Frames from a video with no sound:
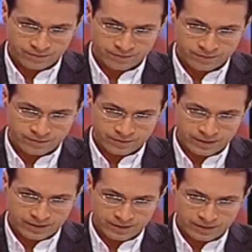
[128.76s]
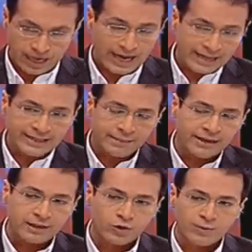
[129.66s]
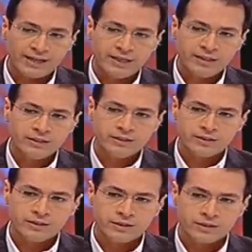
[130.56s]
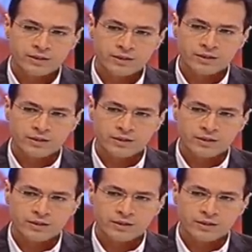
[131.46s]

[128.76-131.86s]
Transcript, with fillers: هاي قرنتي بينك وبينها؟ قرنت